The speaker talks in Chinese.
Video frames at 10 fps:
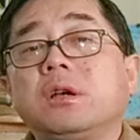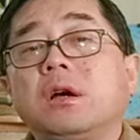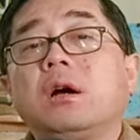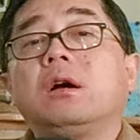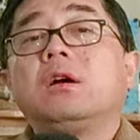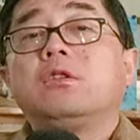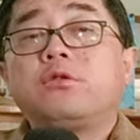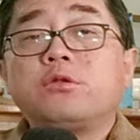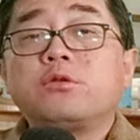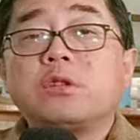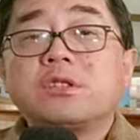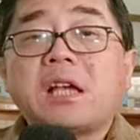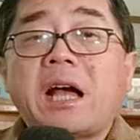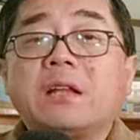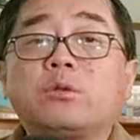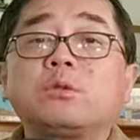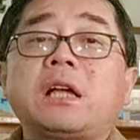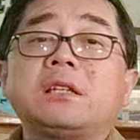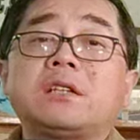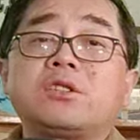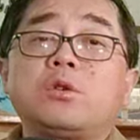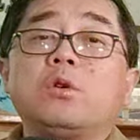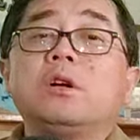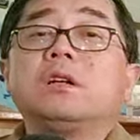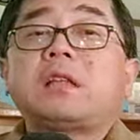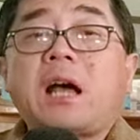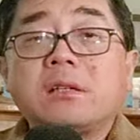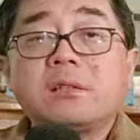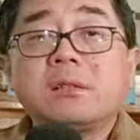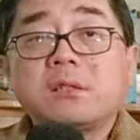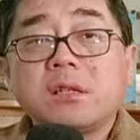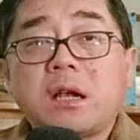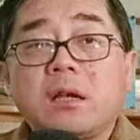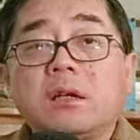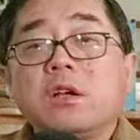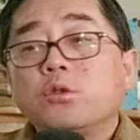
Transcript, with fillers: 啊付出了惨痛代价之后，它成长起来了。